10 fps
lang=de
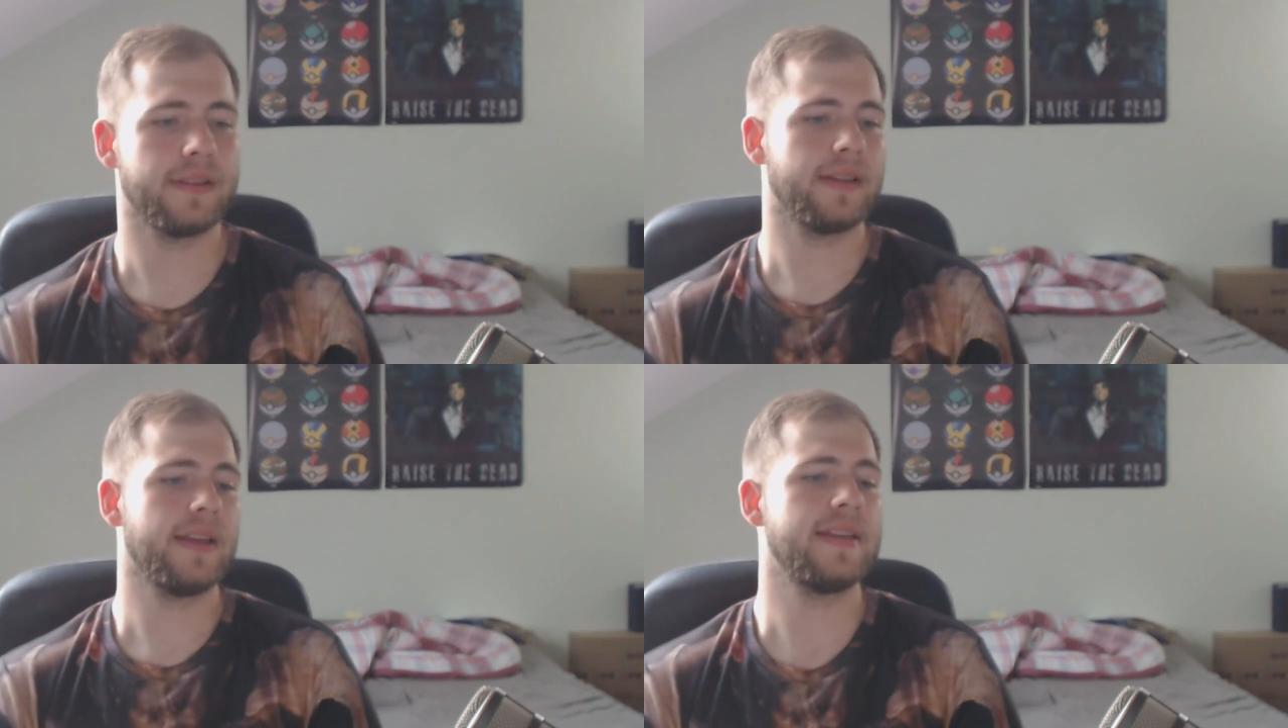
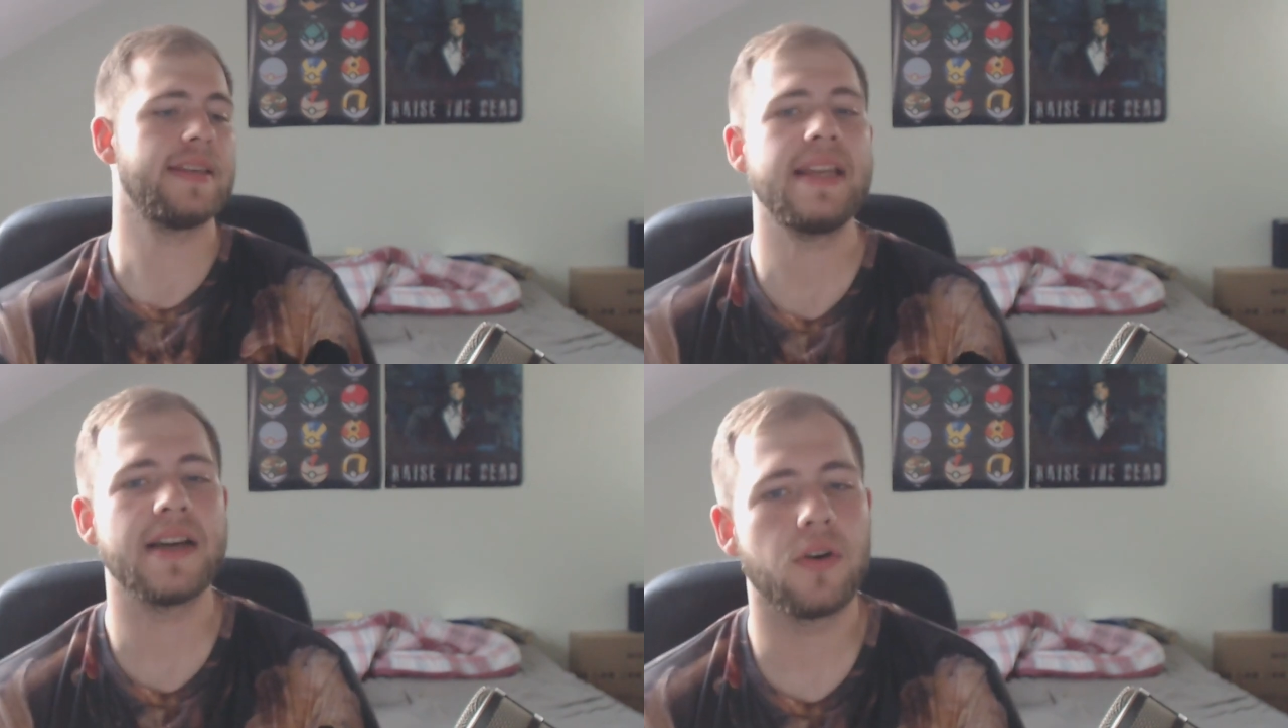ich
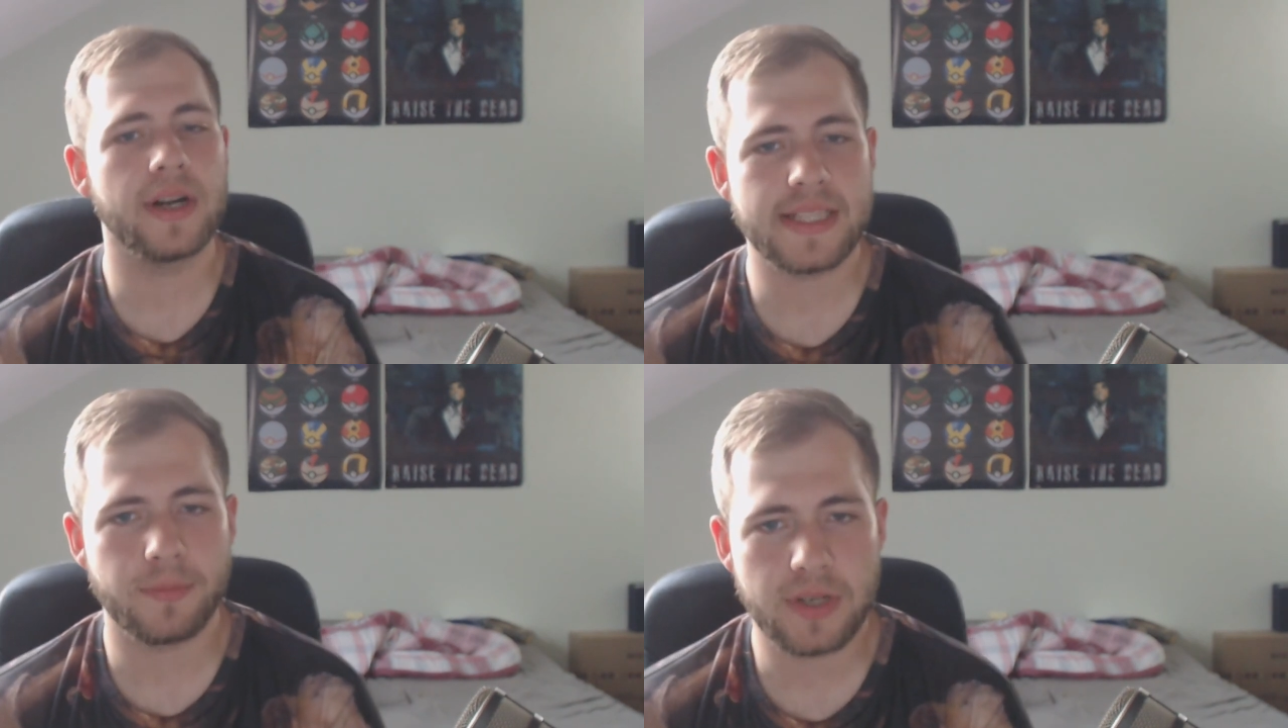hätte auch
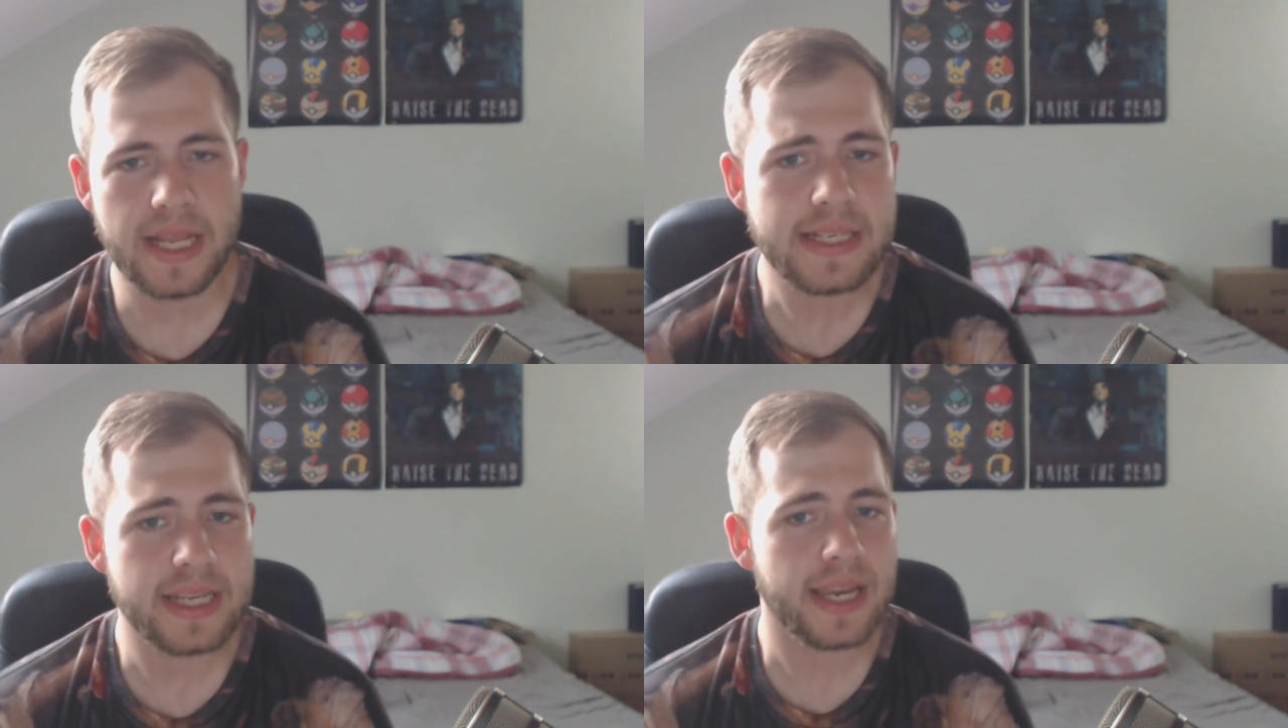als
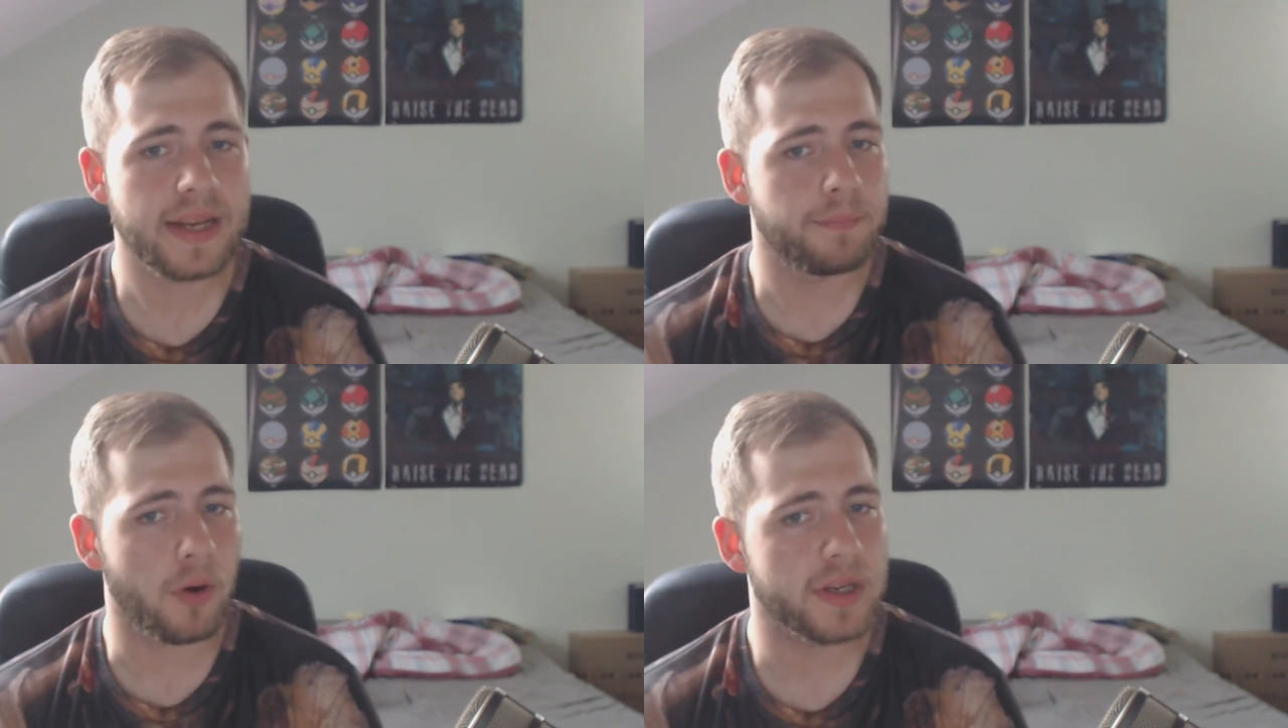Abonnent
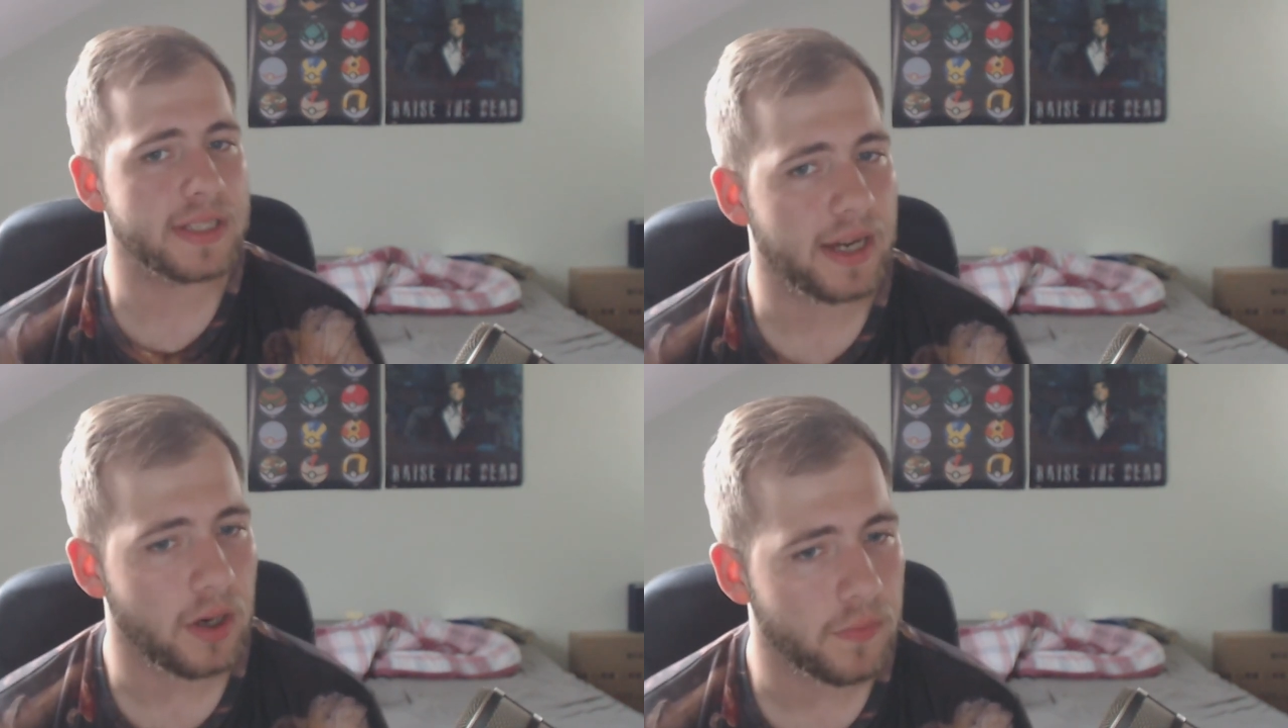keinen Bock
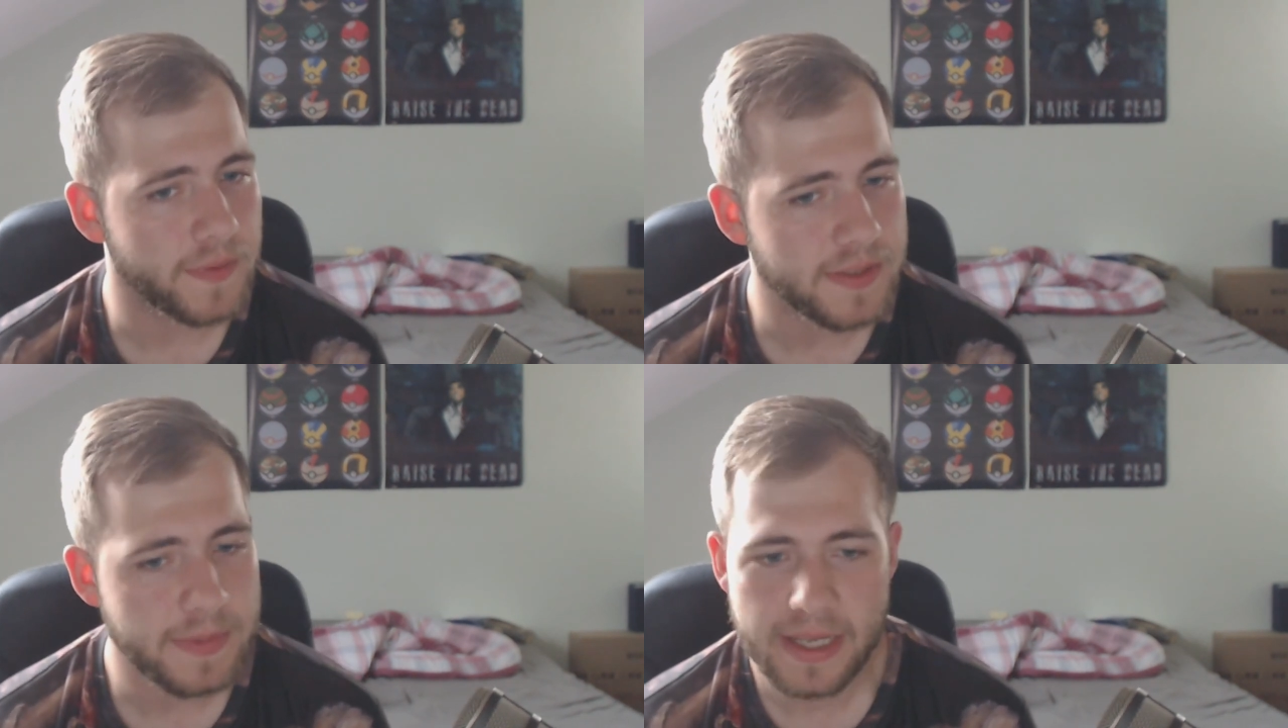darauf,
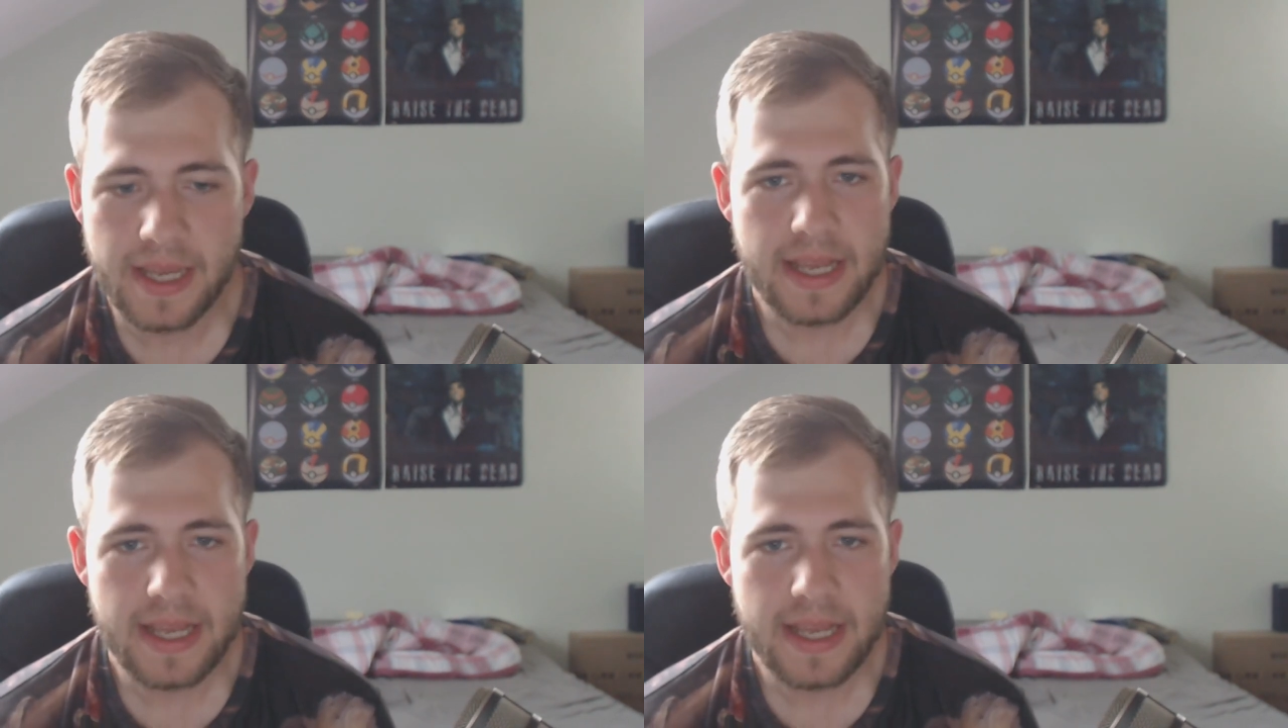dass mir,